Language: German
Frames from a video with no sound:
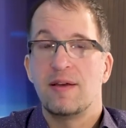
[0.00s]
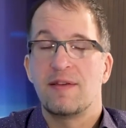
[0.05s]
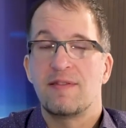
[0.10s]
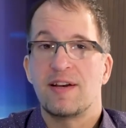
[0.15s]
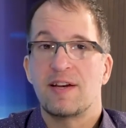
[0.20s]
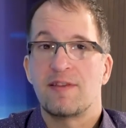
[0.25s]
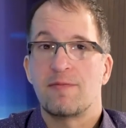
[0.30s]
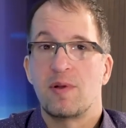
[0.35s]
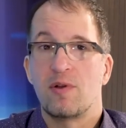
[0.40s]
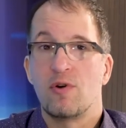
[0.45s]
ich
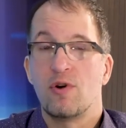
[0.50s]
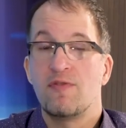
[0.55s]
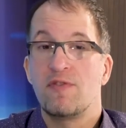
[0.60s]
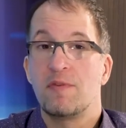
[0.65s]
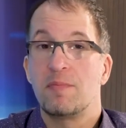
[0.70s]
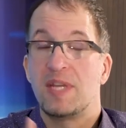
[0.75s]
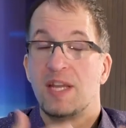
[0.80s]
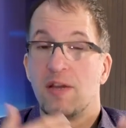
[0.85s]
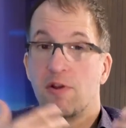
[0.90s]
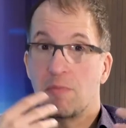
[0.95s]
sag's mal
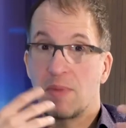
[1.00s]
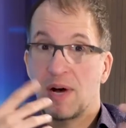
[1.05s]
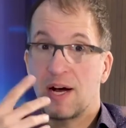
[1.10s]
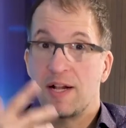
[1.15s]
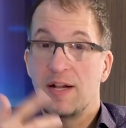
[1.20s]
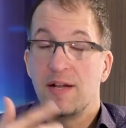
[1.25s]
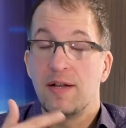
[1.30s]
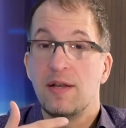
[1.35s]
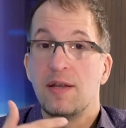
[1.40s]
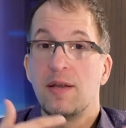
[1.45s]
häufig, mit der
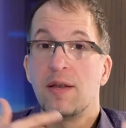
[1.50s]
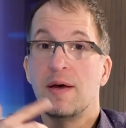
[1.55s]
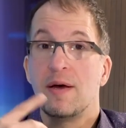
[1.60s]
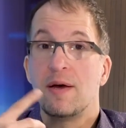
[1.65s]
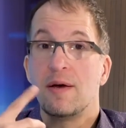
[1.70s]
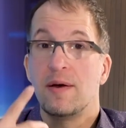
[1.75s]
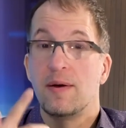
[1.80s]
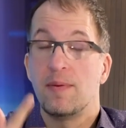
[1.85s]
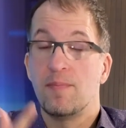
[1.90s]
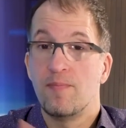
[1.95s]
normalen
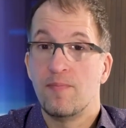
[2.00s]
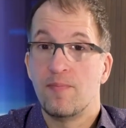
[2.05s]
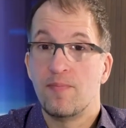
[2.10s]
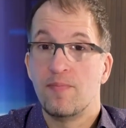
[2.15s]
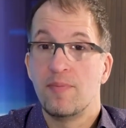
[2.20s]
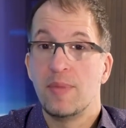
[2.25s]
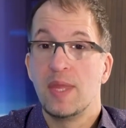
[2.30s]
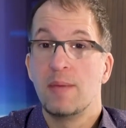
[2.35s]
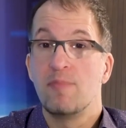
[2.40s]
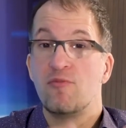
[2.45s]
ähm,